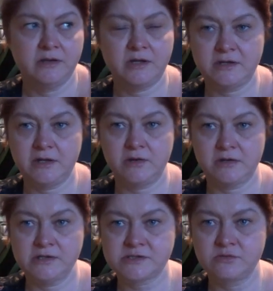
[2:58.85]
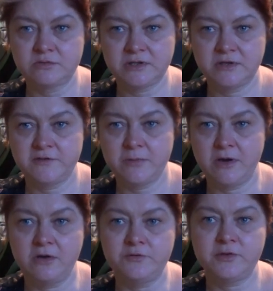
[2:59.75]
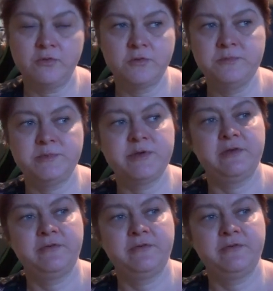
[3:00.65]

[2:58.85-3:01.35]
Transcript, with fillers: ja, der ist gut in der Firma aufgehoben, ihm